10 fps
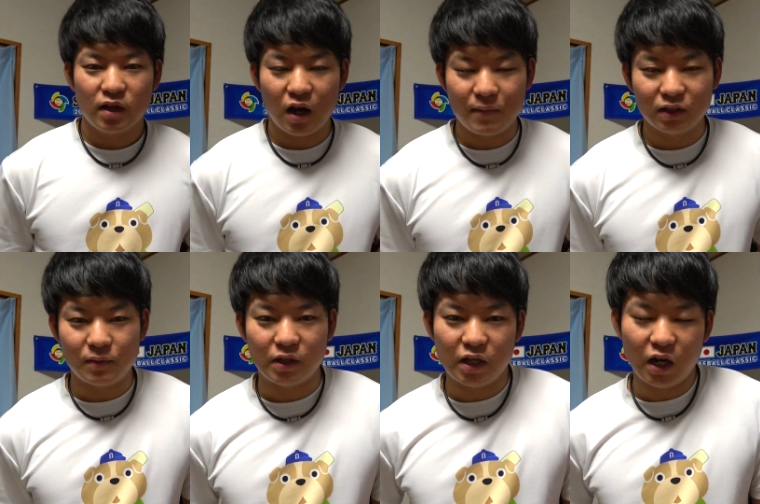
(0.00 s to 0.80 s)
頑張って
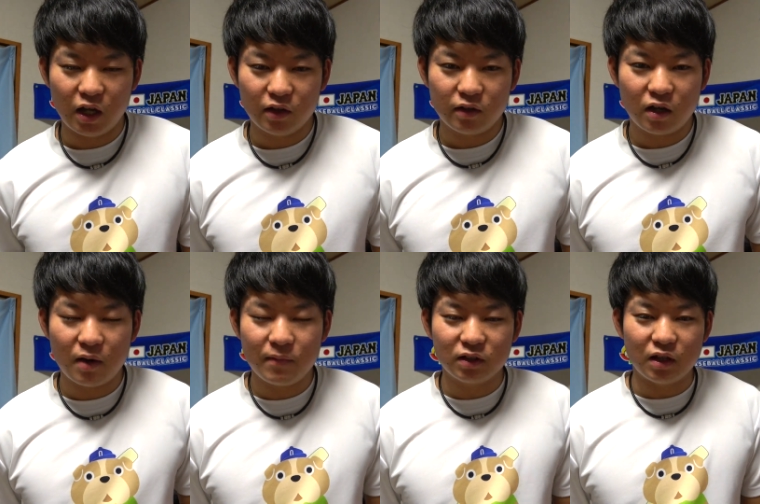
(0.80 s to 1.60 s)
みていいかな
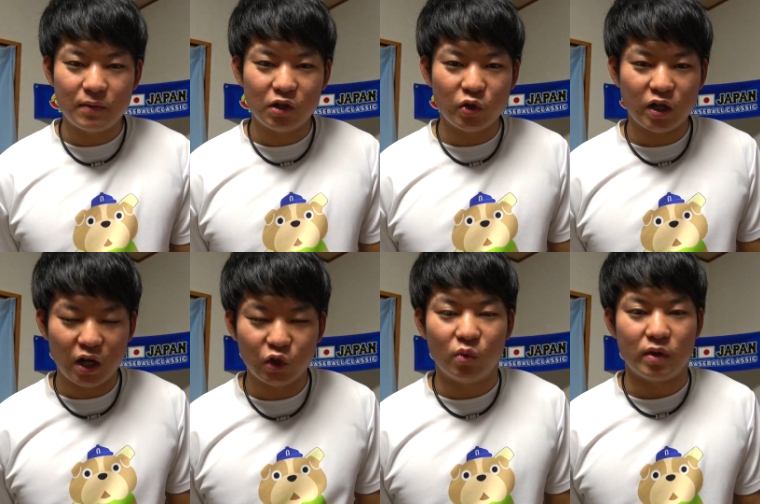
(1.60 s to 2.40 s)
頑張ってみるといいか
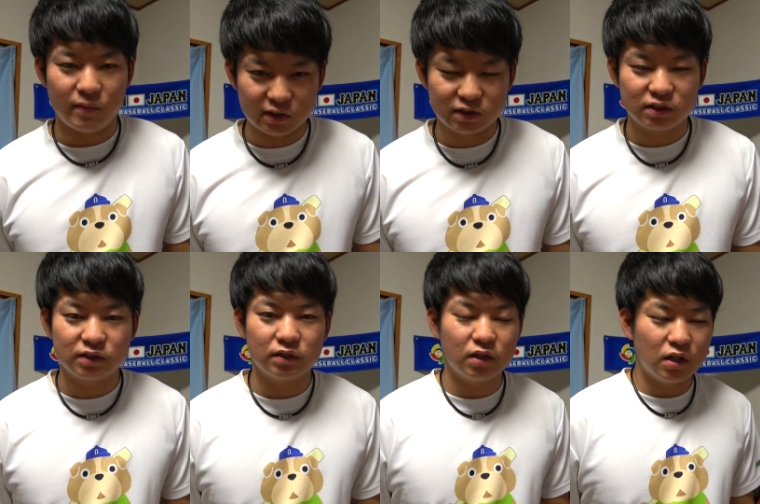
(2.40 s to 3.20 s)
なと思います、